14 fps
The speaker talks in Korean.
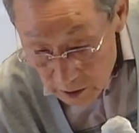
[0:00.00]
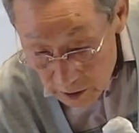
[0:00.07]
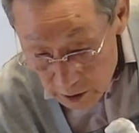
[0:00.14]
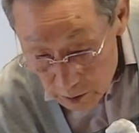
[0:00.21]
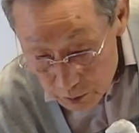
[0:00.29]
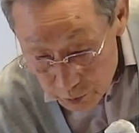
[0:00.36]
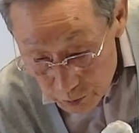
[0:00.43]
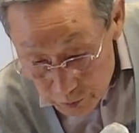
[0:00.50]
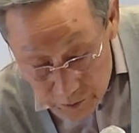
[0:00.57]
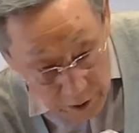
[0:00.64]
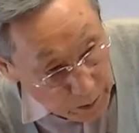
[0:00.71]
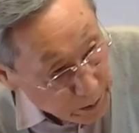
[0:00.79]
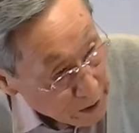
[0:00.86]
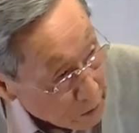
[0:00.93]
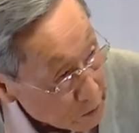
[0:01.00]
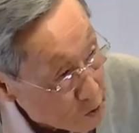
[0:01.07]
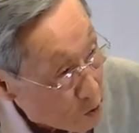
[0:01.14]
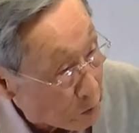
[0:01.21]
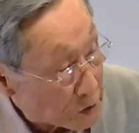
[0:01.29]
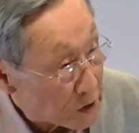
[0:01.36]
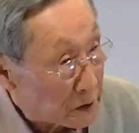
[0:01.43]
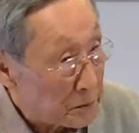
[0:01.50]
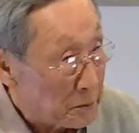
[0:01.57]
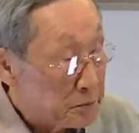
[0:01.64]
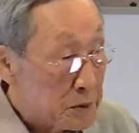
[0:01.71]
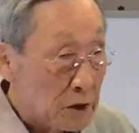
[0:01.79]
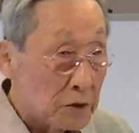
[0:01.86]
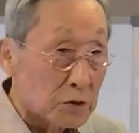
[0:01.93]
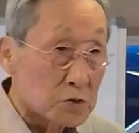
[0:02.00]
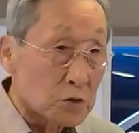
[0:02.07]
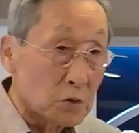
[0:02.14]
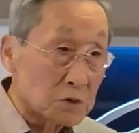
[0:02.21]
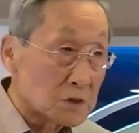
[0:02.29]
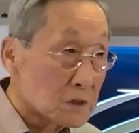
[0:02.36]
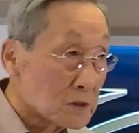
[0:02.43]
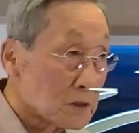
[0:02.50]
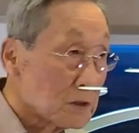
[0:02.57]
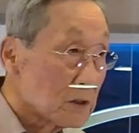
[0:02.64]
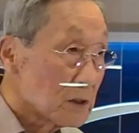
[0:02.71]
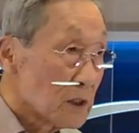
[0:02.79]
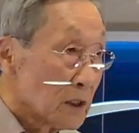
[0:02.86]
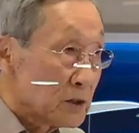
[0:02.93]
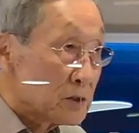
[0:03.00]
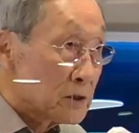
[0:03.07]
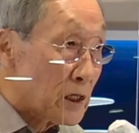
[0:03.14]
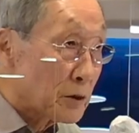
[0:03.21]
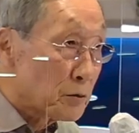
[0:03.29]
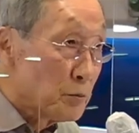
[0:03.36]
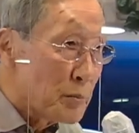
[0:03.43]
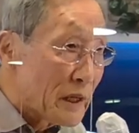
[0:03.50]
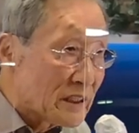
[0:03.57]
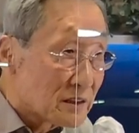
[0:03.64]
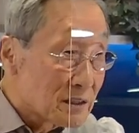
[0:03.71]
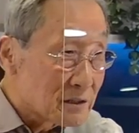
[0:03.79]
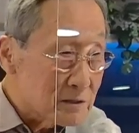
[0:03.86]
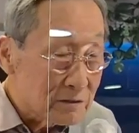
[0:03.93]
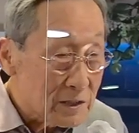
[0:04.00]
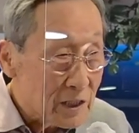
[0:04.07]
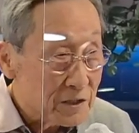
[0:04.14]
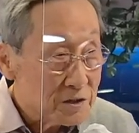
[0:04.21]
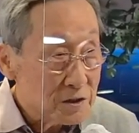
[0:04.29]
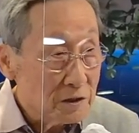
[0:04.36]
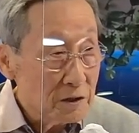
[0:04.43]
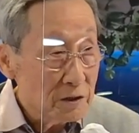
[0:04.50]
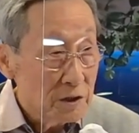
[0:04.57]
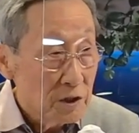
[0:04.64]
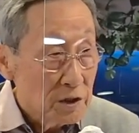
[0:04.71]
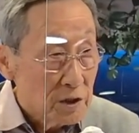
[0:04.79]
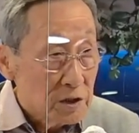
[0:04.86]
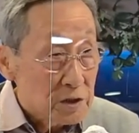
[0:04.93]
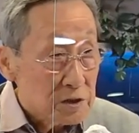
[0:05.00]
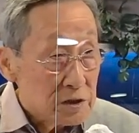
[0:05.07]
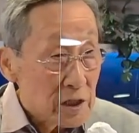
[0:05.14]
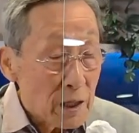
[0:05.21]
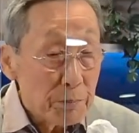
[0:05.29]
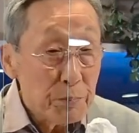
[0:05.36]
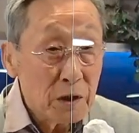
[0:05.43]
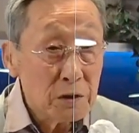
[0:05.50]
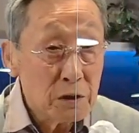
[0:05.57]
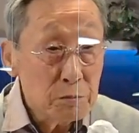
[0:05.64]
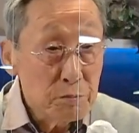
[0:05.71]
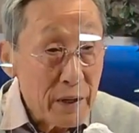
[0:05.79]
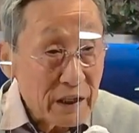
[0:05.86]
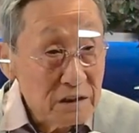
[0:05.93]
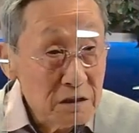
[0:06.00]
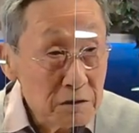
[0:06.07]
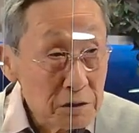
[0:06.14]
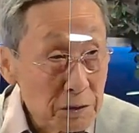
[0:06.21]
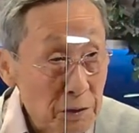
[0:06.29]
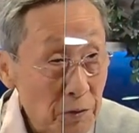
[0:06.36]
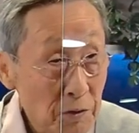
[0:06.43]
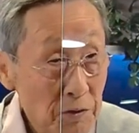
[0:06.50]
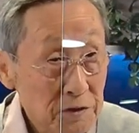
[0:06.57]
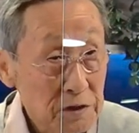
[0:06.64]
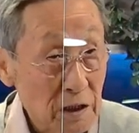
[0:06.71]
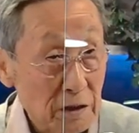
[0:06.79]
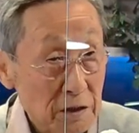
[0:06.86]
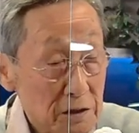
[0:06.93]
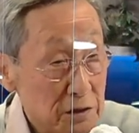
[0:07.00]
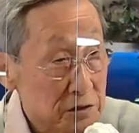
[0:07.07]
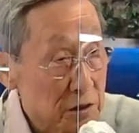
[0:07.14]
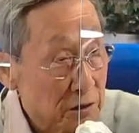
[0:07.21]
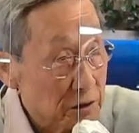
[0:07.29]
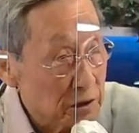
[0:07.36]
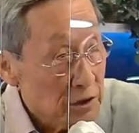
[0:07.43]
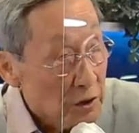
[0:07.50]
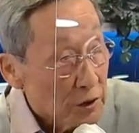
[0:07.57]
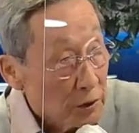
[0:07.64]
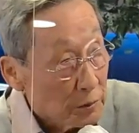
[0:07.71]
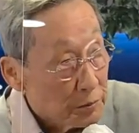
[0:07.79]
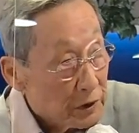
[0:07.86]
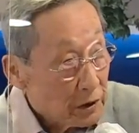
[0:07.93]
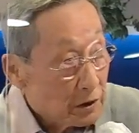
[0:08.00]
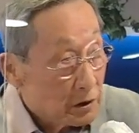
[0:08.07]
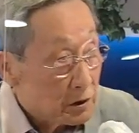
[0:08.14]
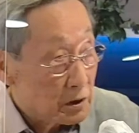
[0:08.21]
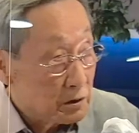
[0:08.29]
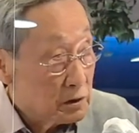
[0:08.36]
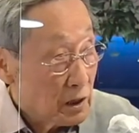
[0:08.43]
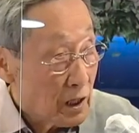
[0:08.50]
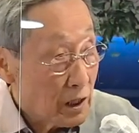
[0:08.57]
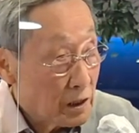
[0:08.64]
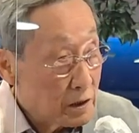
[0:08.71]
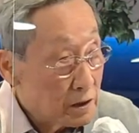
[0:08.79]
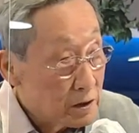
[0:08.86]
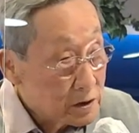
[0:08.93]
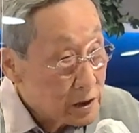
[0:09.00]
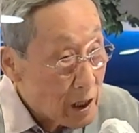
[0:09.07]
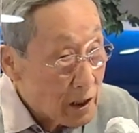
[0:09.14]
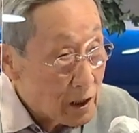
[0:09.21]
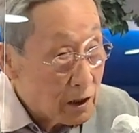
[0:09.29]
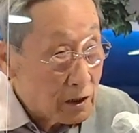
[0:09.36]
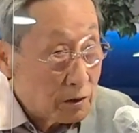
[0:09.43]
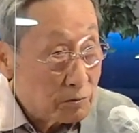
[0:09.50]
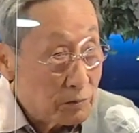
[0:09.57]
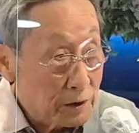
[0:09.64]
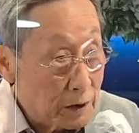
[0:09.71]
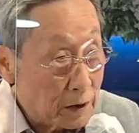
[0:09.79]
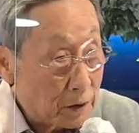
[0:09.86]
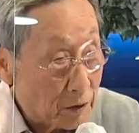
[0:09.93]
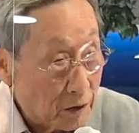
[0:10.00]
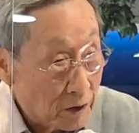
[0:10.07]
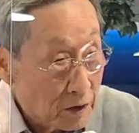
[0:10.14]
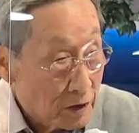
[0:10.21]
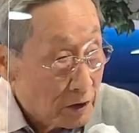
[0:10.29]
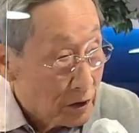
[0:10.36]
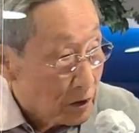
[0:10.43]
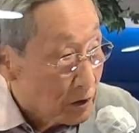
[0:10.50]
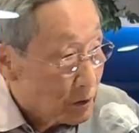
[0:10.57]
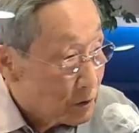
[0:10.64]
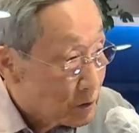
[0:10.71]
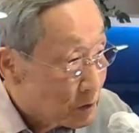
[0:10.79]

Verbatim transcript: 이 부분이 뼈 조직이 뼈 조직을 자꾸 만들어내서 새 뼈를 만들어요. 자, 그래서 뼈는 항상 뭐예요? 어,